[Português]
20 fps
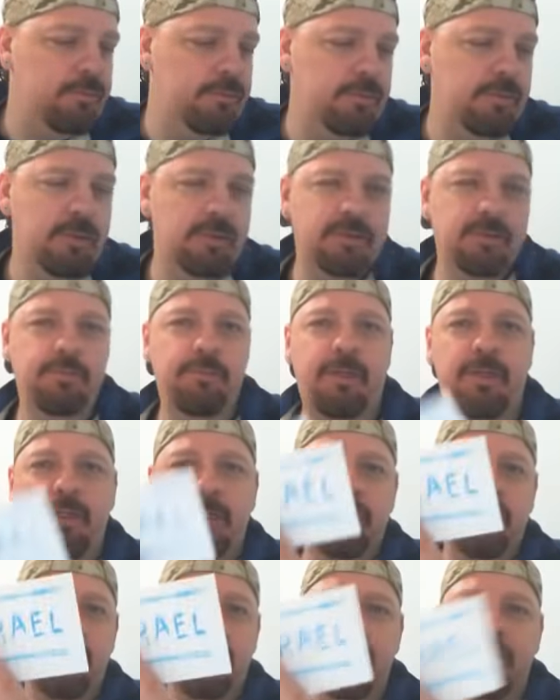desse
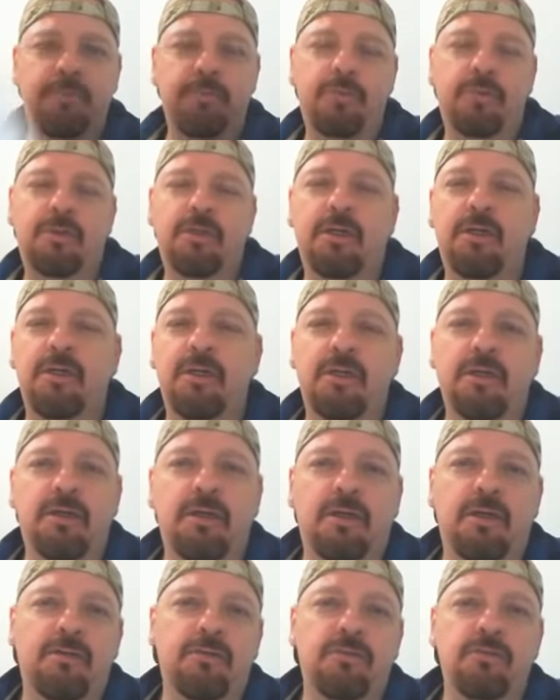país aqui,
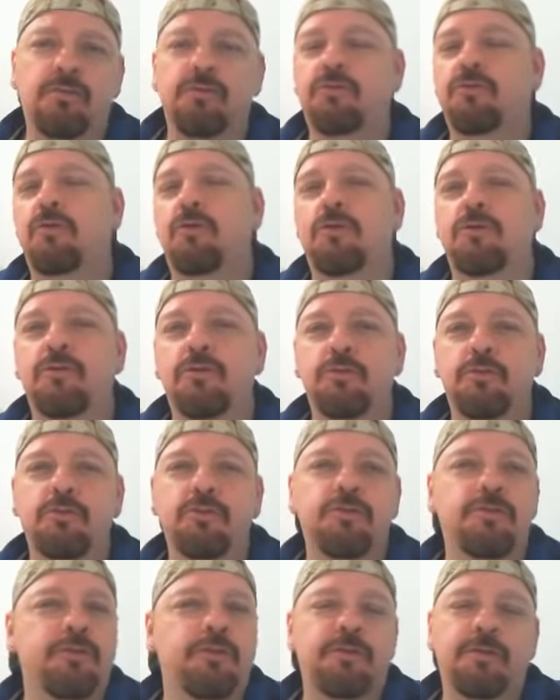porque nos dois
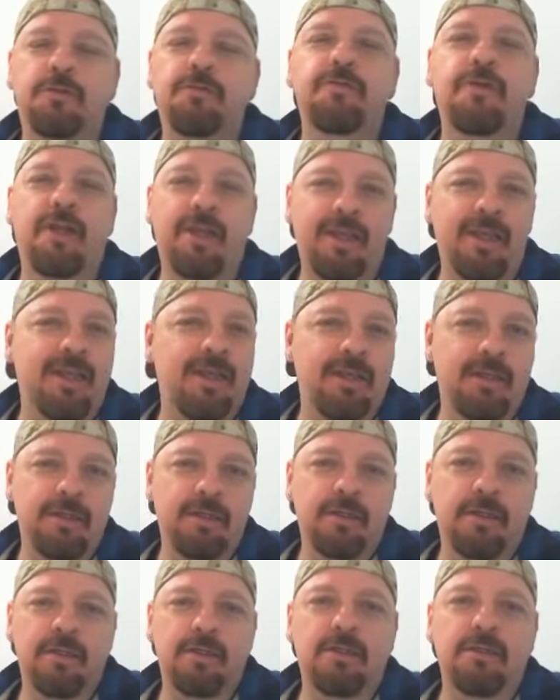últimos vídeos eu
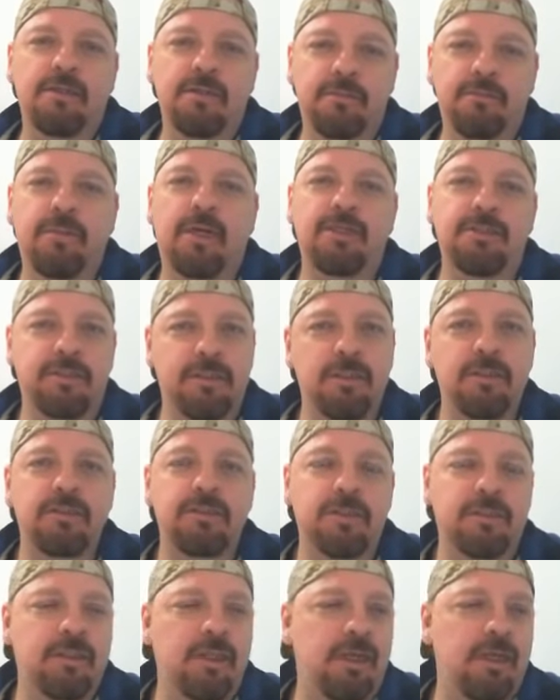falei
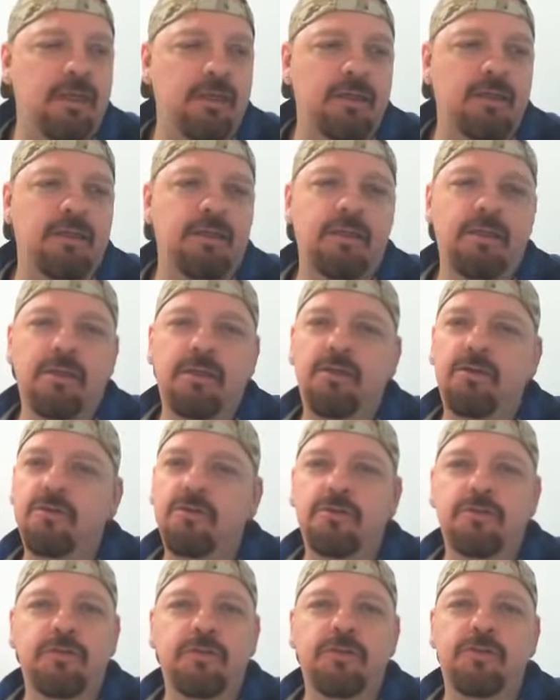bastante até, e
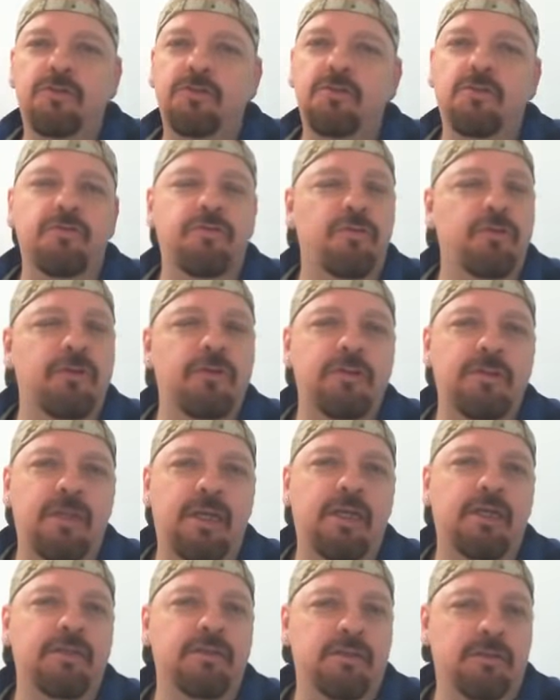os vídeos não foram
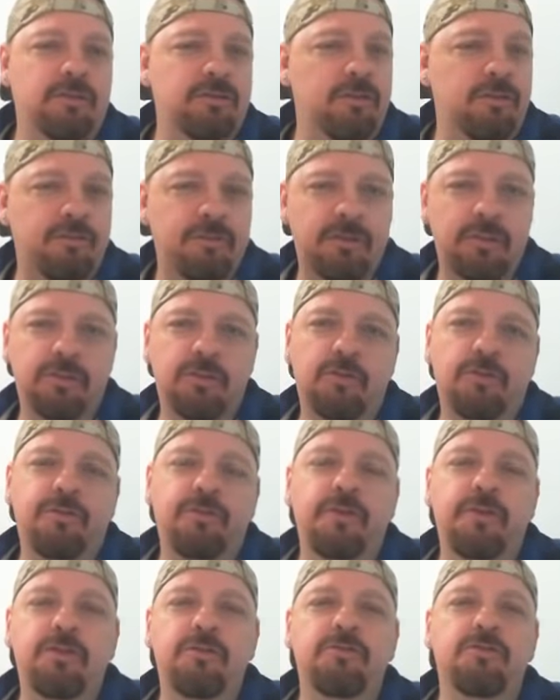entregues. É só vocês
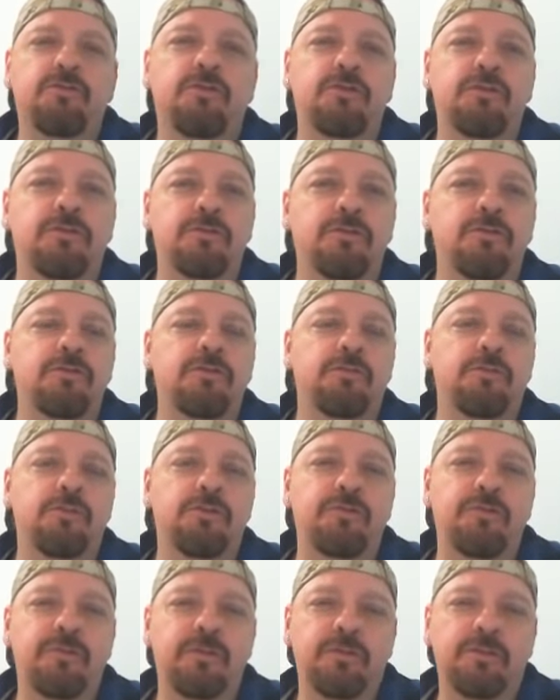conferir os dois
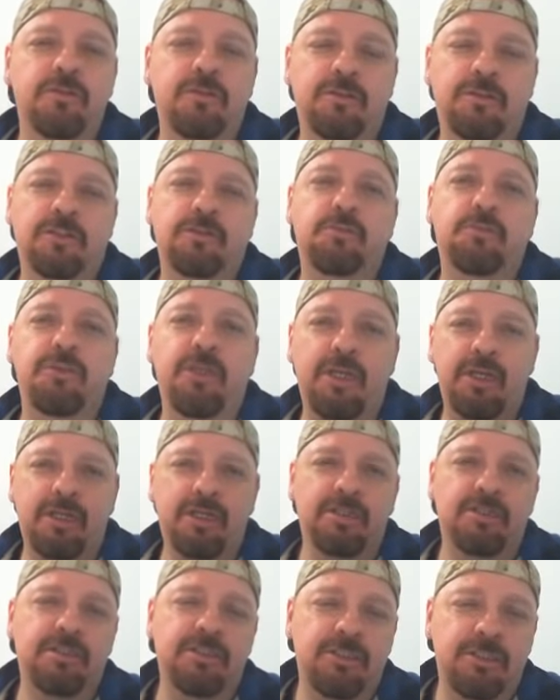últimos vídeos. Se vocês puderem
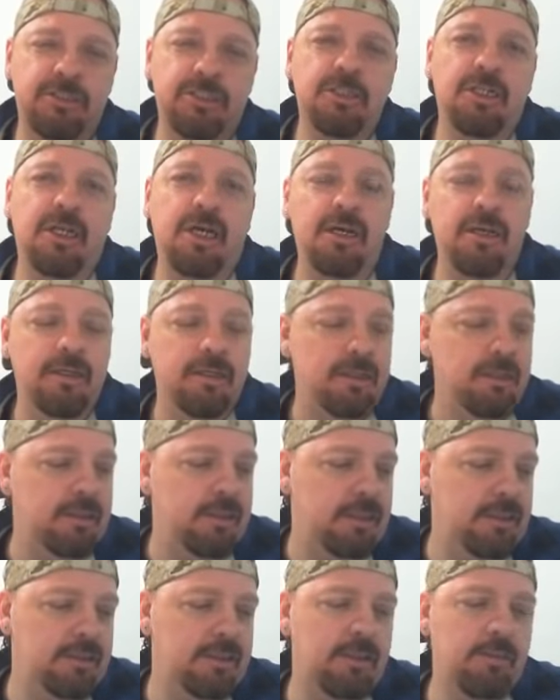assistir lá,
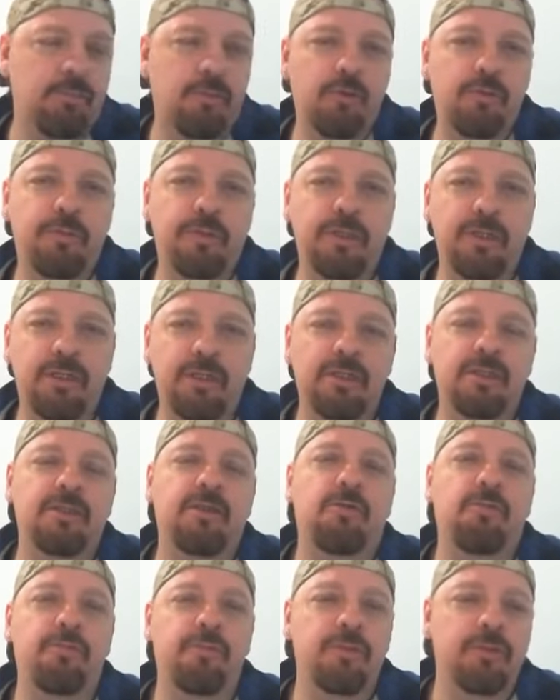é até bom para ele
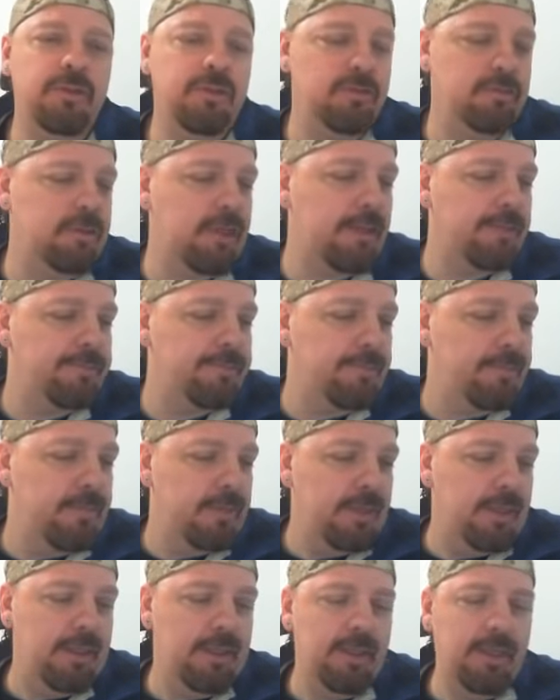andar um pouquinho, tá?
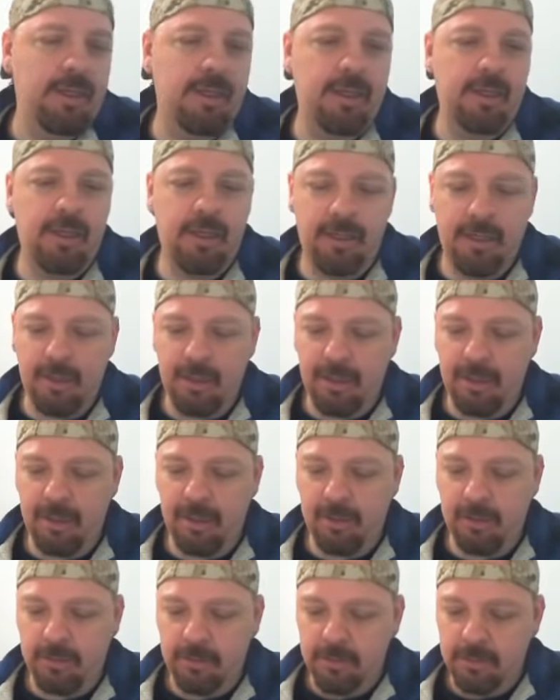
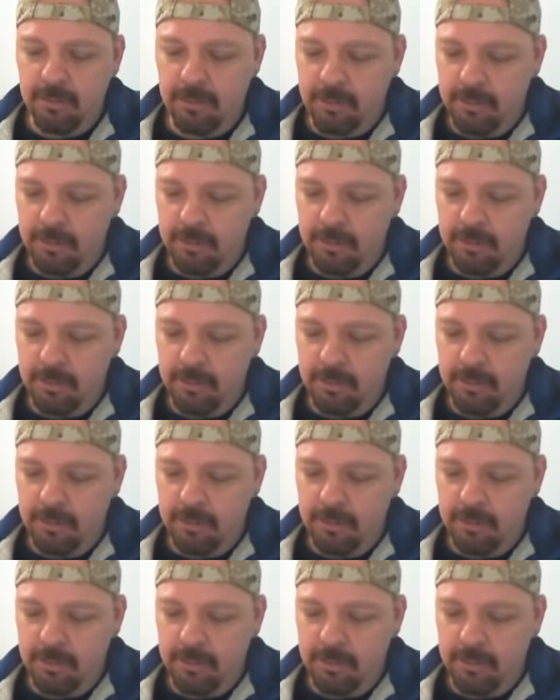É...